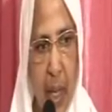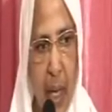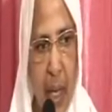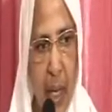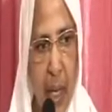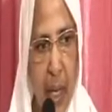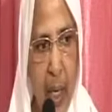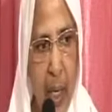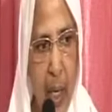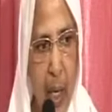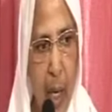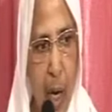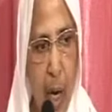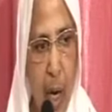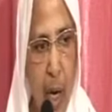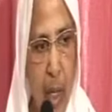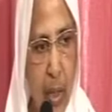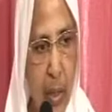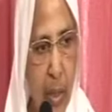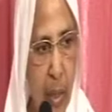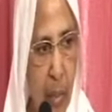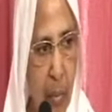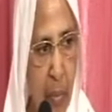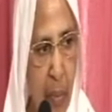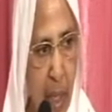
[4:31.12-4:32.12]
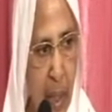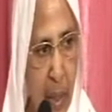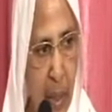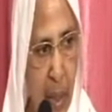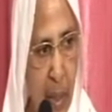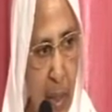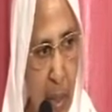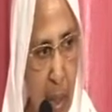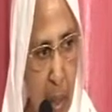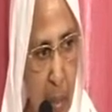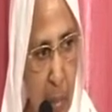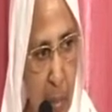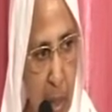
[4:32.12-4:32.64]
है और सम्यक
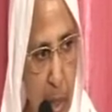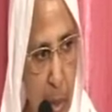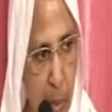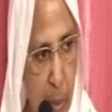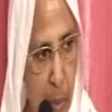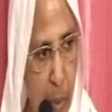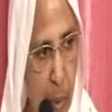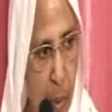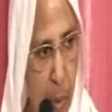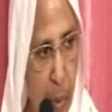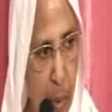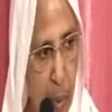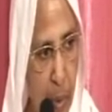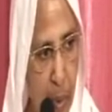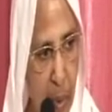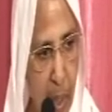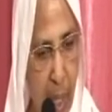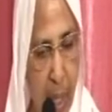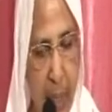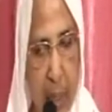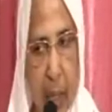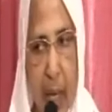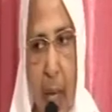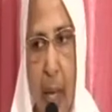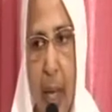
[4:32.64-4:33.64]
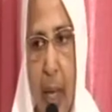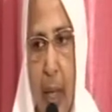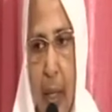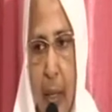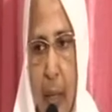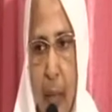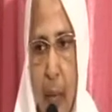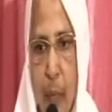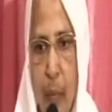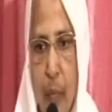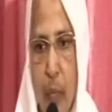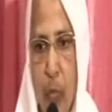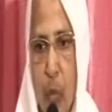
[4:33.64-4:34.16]
दर्शन मजबूत हो जाता है
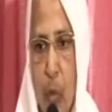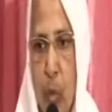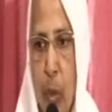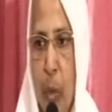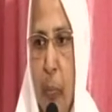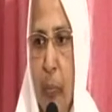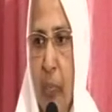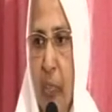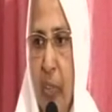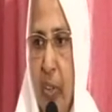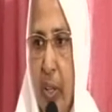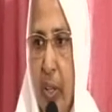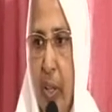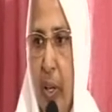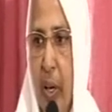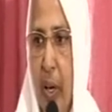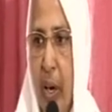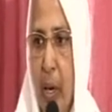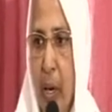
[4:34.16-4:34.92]
तो फिर